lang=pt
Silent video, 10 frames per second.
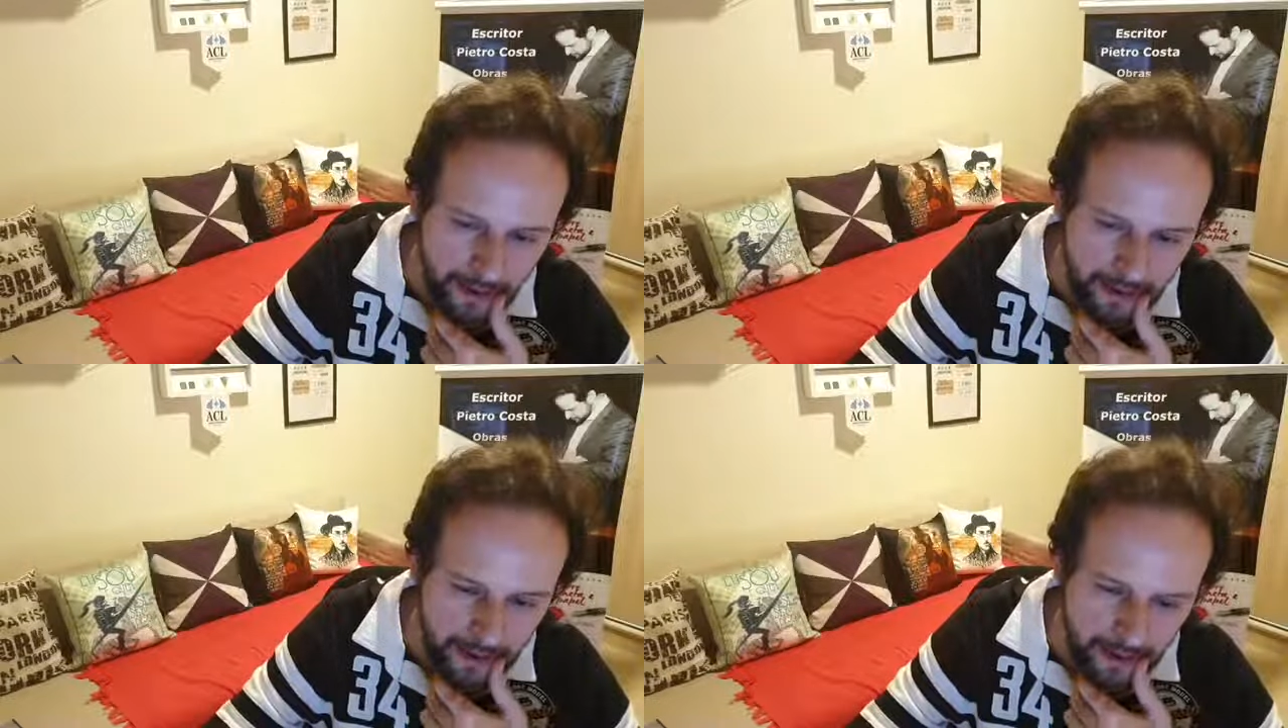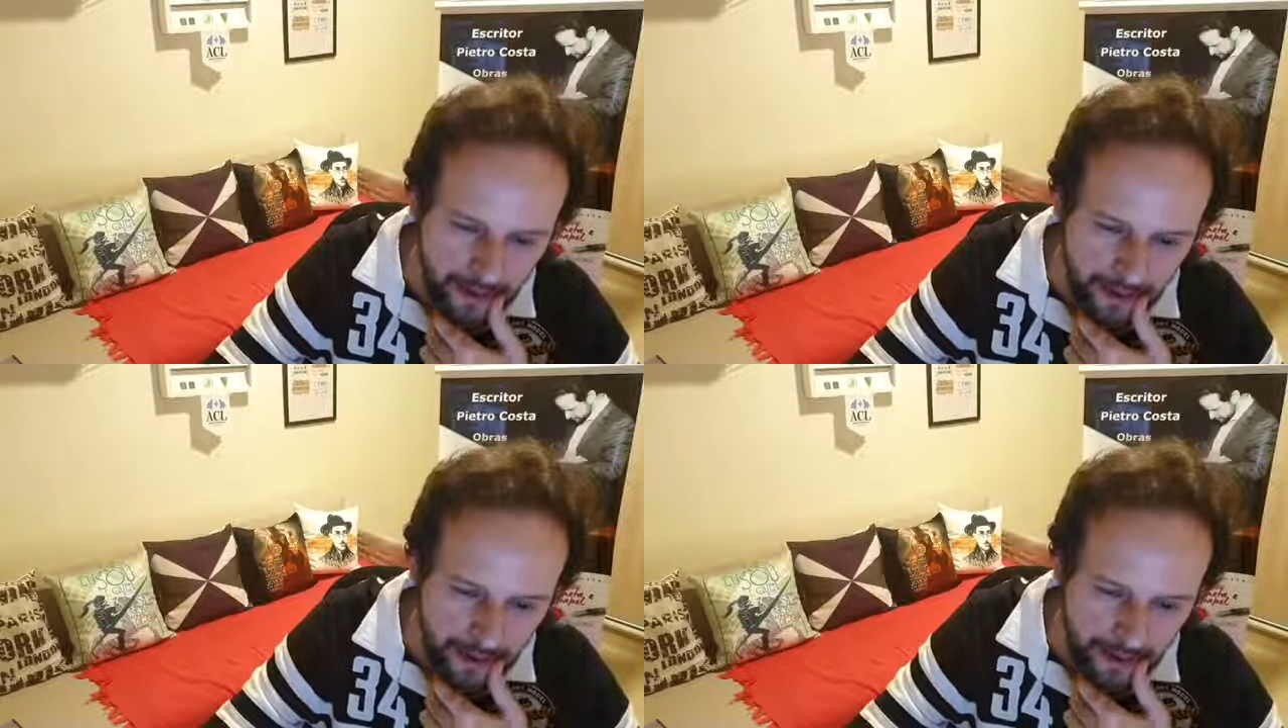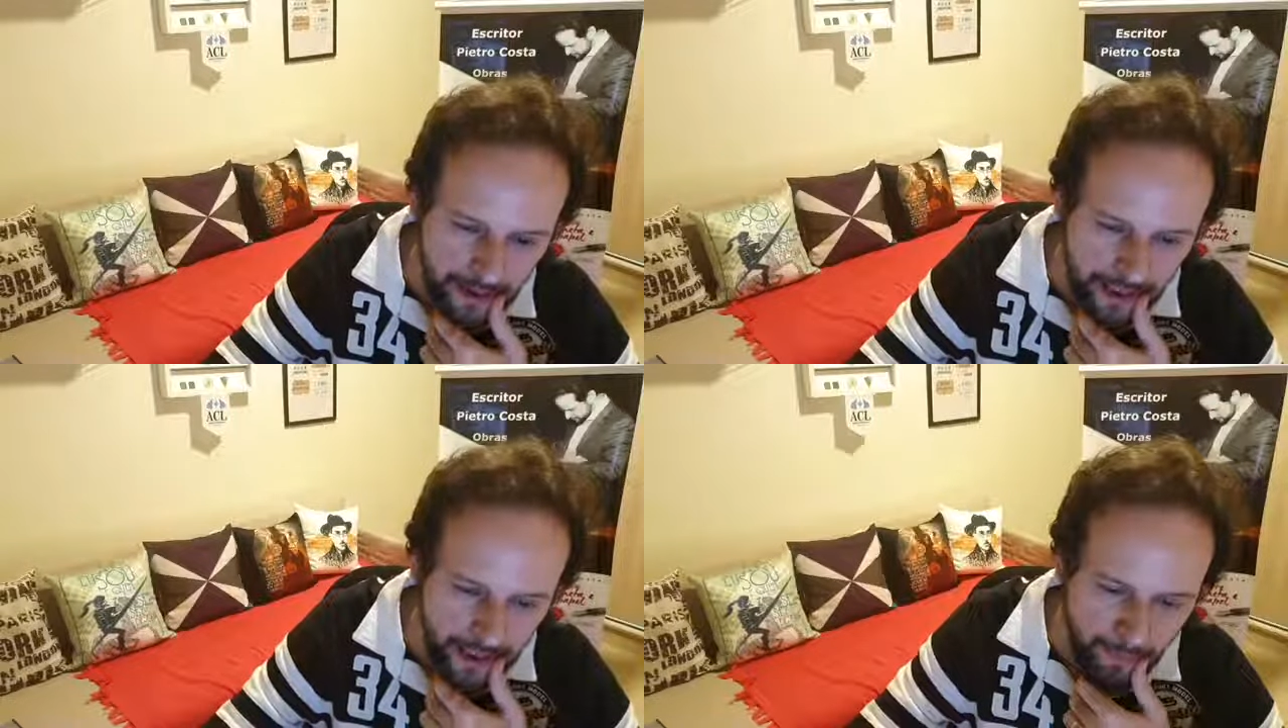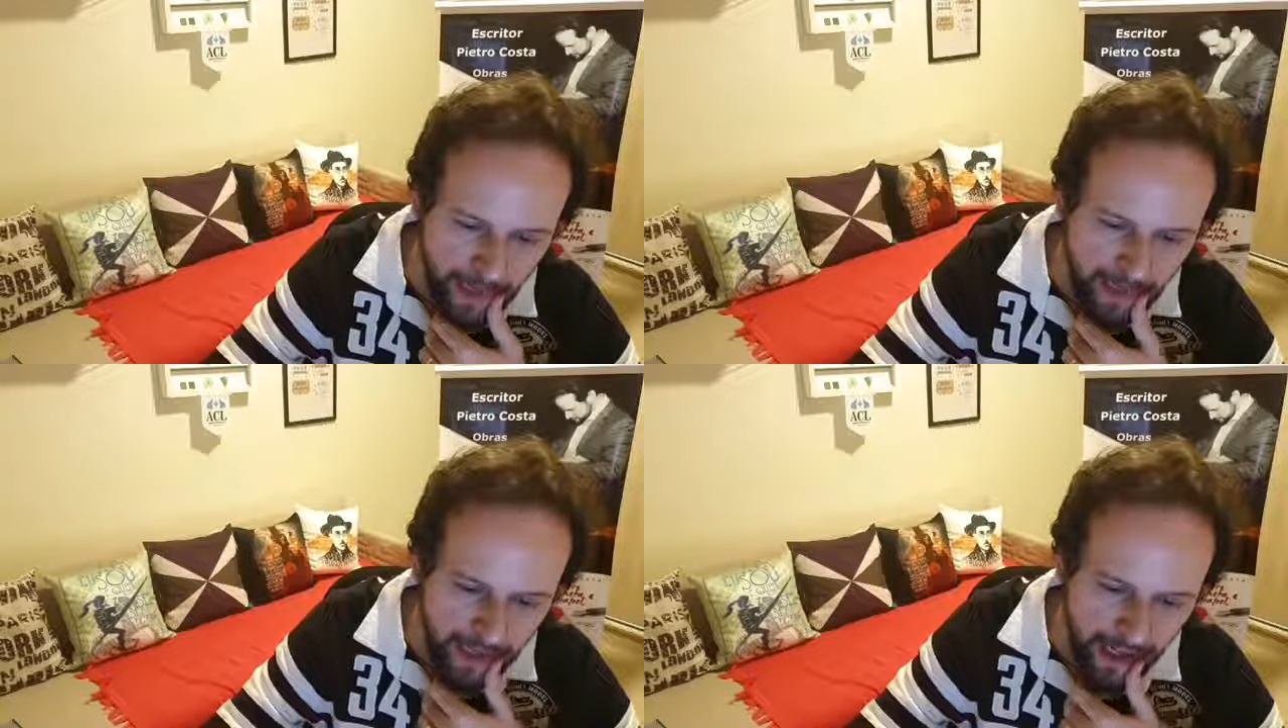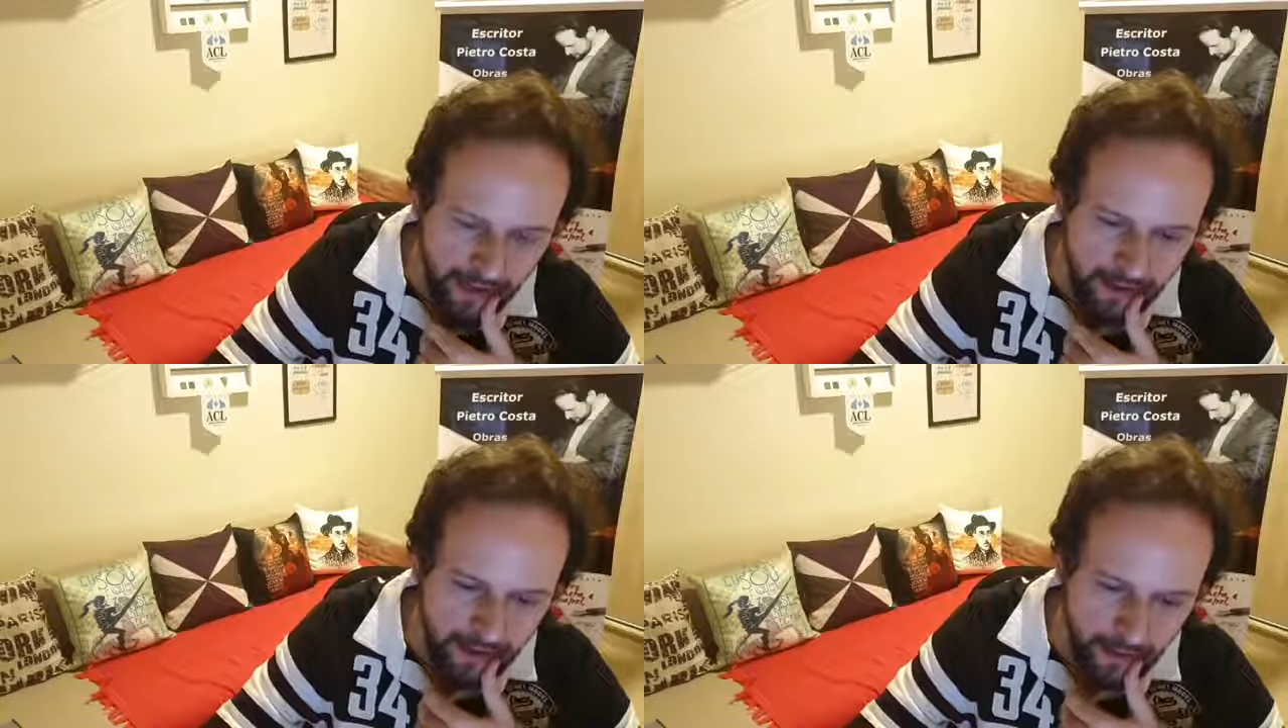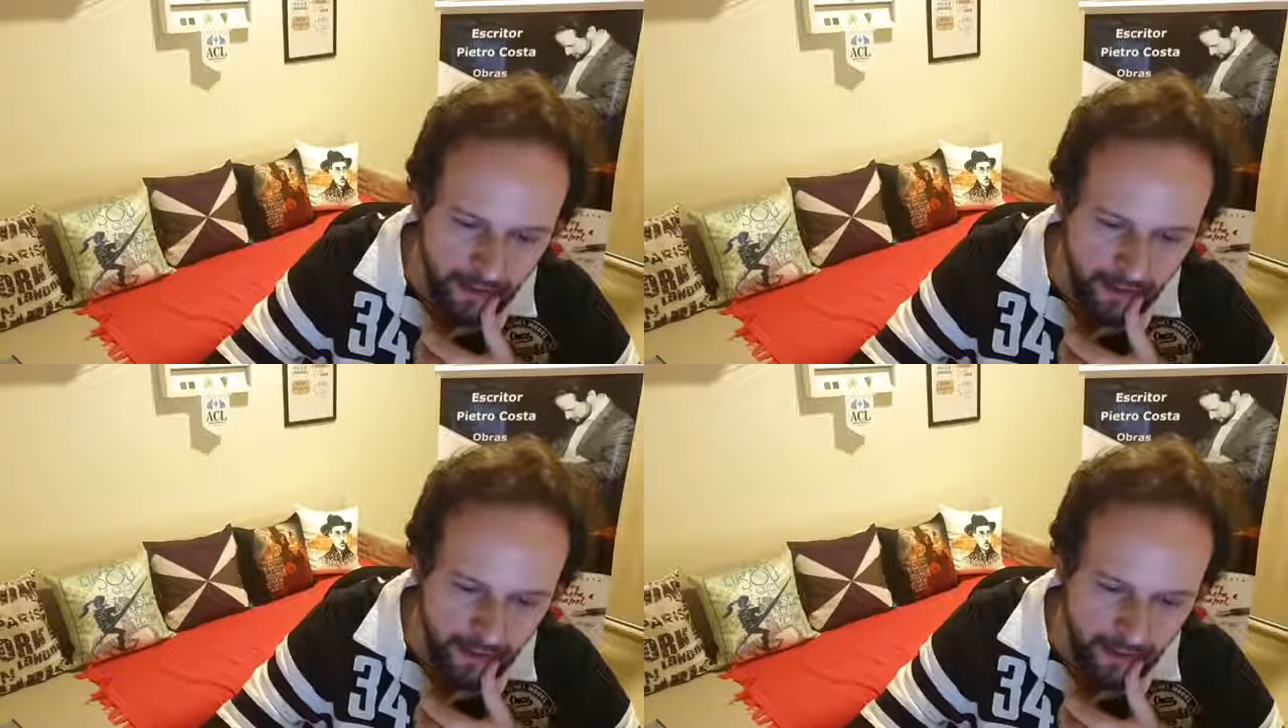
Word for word: dessa, dessa empreitada e tal.